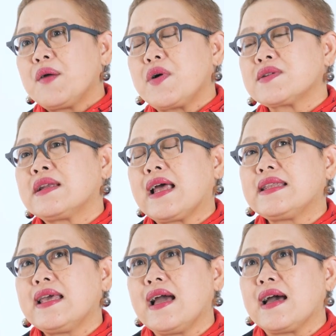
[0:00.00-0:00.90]
เพราะฉะนั้น
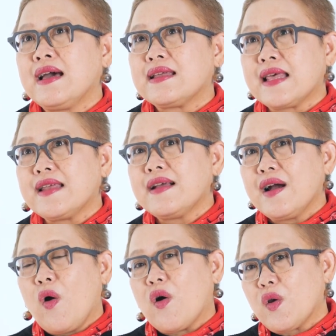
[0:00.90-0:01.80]
เนี่ยในเรื่
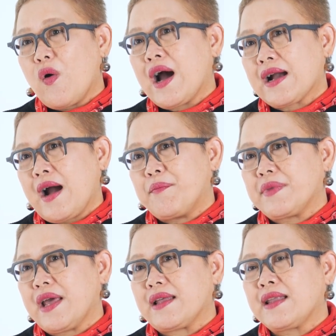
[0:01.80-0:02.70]
องของโลหกรรม
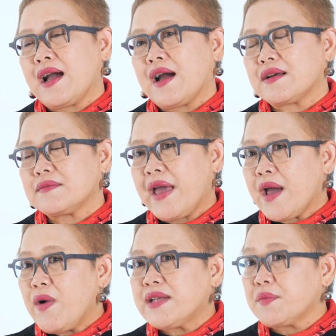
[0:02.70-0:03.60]
เนี่ยนะคะแม้
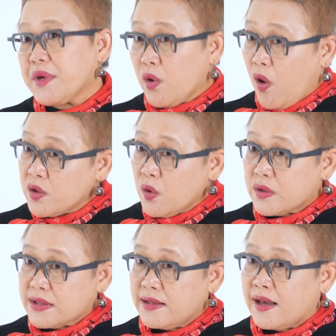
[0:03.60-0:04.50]
ว่าจะมีข้อถ
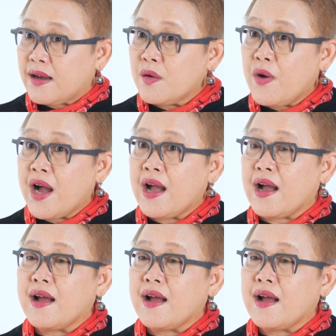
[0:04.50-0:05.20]
กเถียงว่า